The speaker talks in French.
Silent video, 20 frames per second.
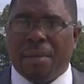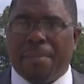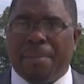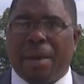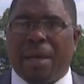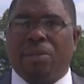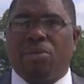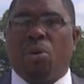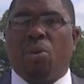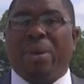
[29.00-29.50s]

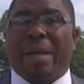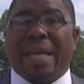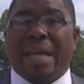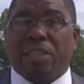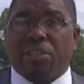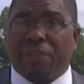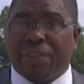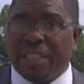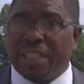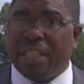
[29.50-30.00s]
Pendant
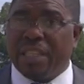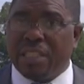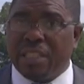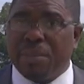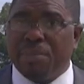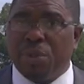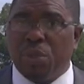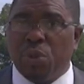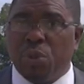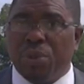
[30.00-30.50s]

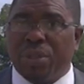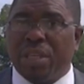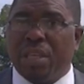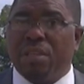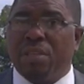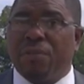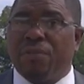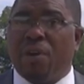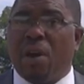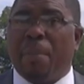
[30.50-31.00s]
90 minutes et
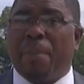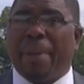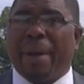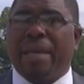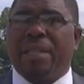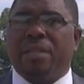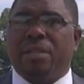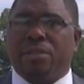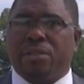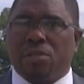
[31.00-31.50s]
devant
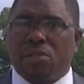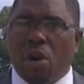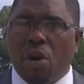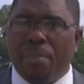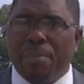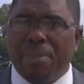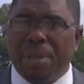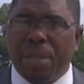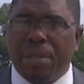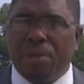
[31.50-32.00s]
près de
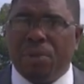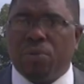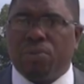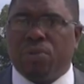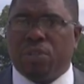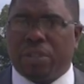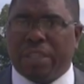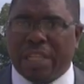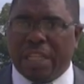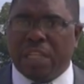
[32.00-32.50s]
100 millions
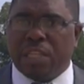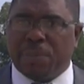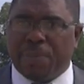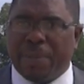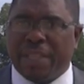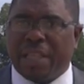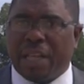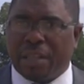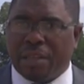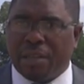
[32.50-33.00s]
de
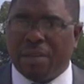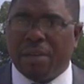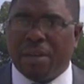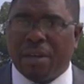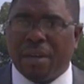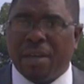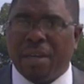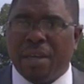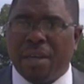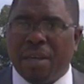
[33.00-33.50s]

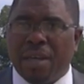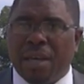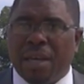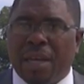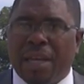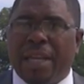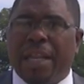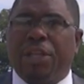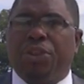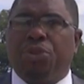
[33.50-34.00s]
téléspectateurs,
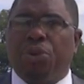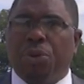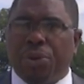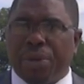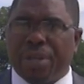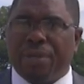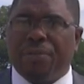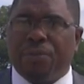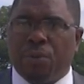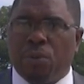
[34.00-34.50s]
les deux
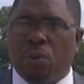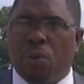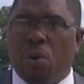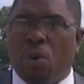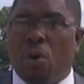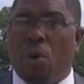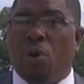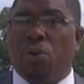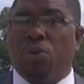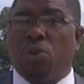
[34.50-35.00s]
rivaux
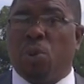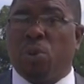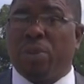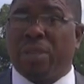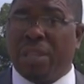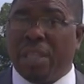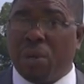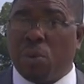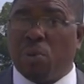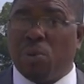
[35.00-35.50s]
ont
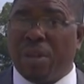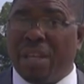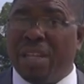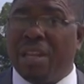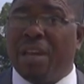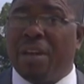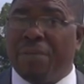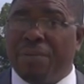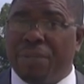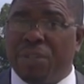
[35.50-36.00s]
donc déroulé
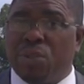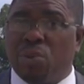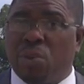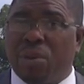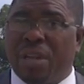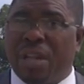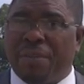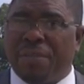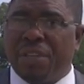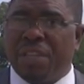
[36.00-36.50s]
leur vision
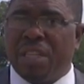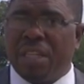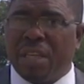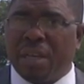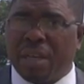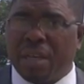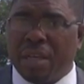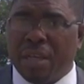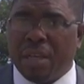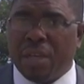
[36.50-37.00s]
de
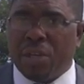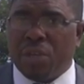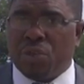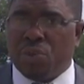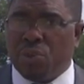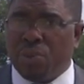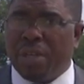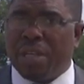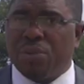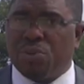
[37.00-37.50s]
l'avenir
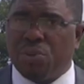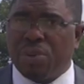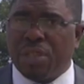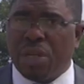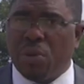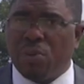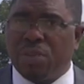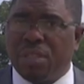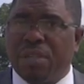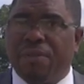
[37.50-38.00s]
sur des
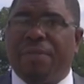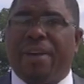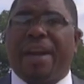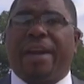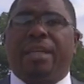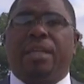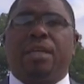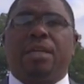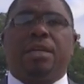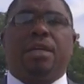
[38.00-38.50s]
sujets aussi
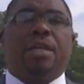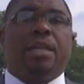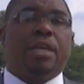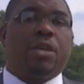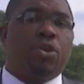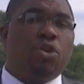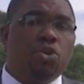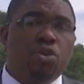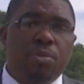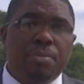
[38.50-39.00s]
variés que
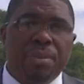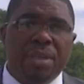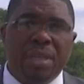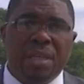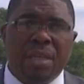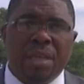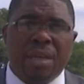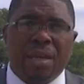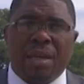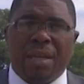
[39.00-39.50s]

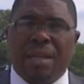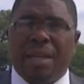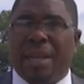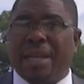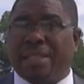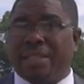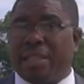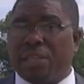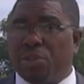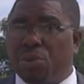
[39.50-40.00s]
l'économie,
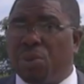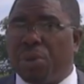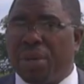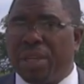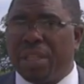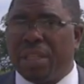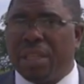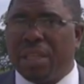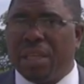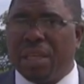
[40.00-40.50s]
la
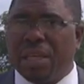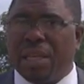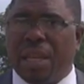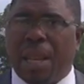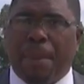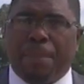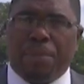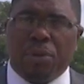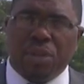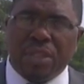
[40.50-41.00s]
sécurité,
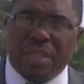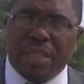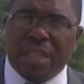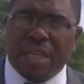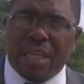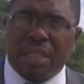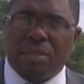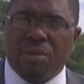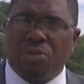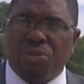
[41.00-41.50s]
la
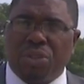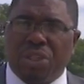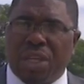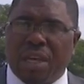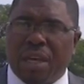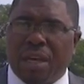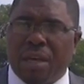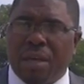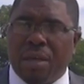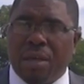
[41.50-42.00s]
politique
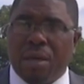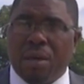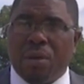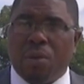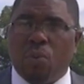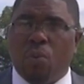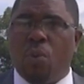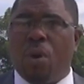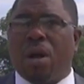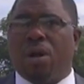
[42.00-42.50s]
étrangère
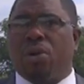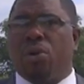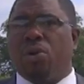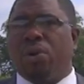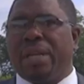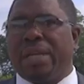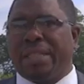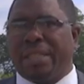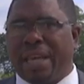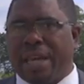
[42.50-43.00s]
ou encore
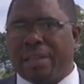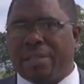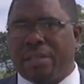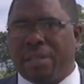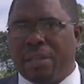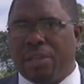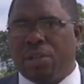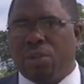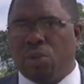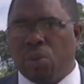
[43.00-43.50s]
les
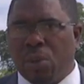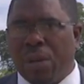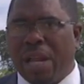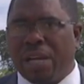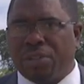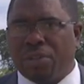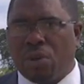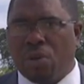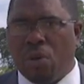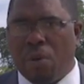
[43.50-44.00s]
taxes de
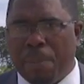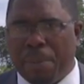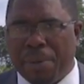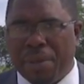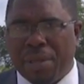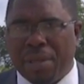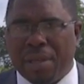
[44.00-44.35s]
Donald Trump